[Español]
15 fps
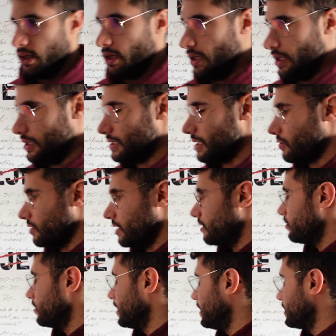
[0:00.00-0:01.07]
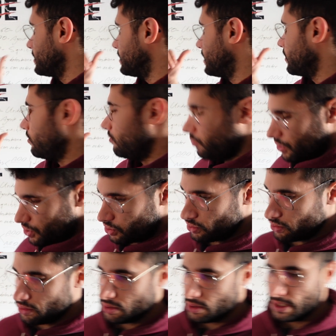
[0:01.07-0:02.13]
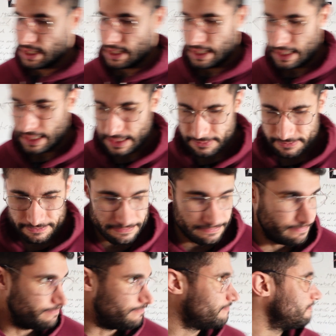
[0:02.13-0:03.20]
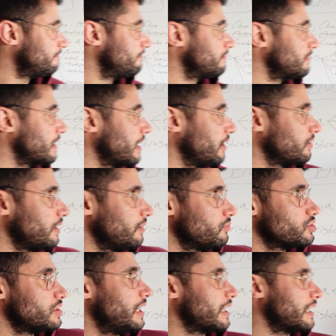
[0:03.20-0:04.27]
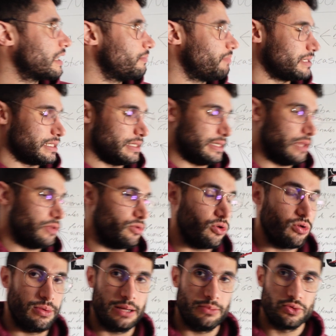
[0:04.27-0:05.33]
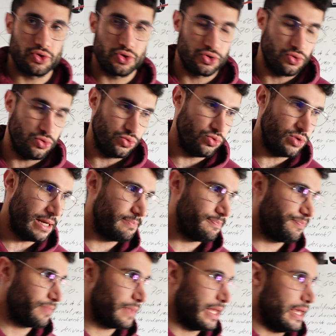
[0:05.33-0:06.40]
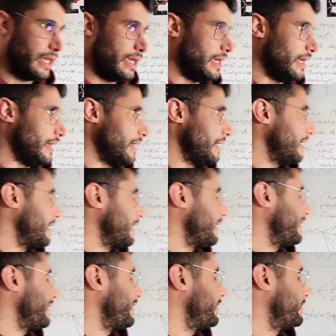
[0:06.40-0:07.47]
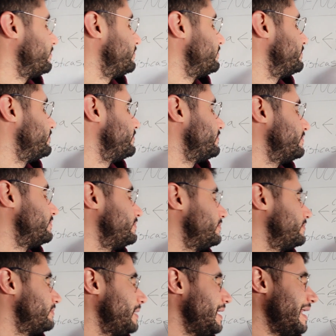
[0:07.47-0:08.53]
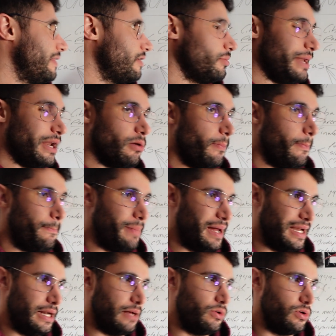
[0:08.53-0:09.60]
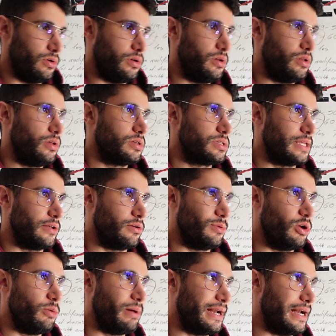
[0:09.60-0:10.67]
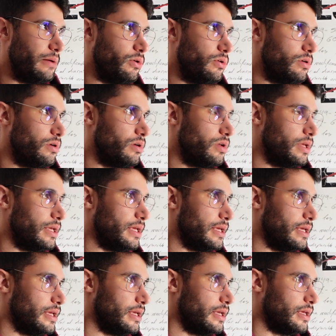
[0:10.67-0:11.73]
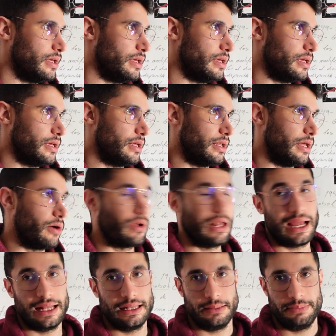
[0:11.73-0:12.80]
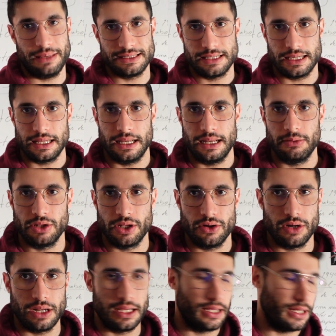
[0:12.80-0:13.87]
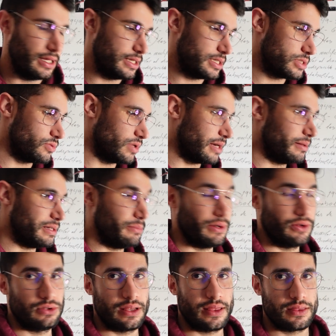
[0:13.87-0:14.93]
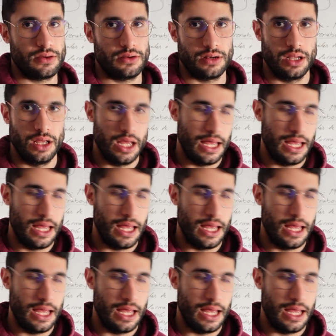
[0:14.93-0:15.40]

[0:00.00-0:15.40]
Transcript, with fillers: Y desarrollaron este compuesto que lo tenemos aquí representado, luego veremos su estructura. Em, le denominaron parenabol, se denominó parenabol. Eh, aunque la gente piense que la bolderona es únicamente para utilización